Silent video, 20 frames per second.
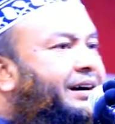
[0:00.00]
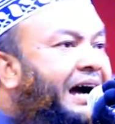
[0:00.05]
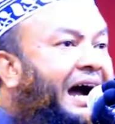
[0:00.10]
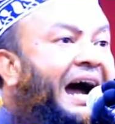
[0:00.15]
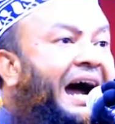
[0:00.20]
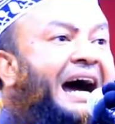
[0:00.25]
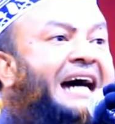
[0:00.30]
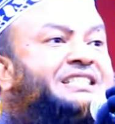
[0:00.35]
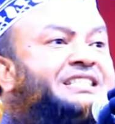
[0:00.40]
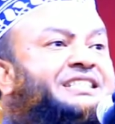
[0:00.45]

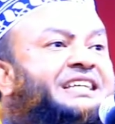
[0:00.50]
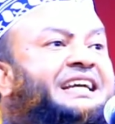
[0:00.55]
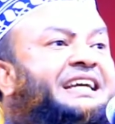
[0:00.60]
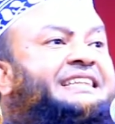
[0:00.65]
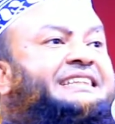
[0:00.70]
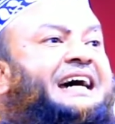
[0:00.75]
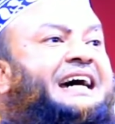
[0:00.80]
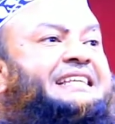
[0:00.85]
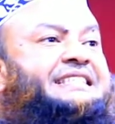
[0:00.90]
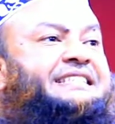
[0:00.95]
কাজী
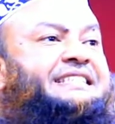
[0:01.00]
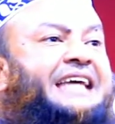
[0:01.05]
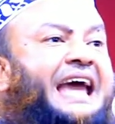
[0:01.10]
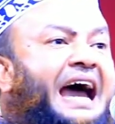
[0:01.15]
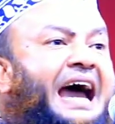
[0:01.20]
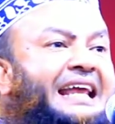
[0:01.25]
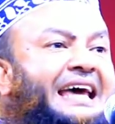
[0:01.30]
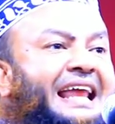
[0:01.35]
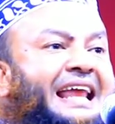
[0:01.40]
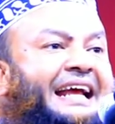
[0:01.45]
তার
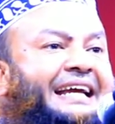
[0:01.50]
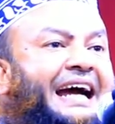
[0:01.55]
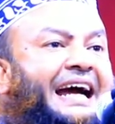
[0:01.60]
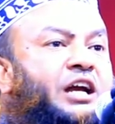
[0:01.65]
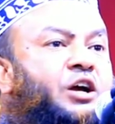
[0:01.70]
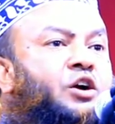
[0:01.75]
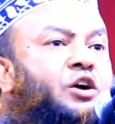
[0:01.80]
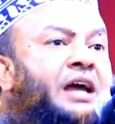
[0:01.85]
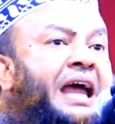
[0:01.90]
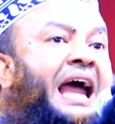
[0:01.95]
চেয়ারের
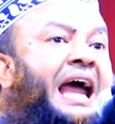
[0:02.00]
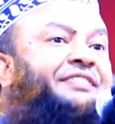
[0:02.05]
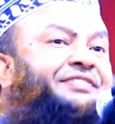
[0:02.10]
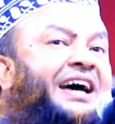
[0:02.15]
কারণে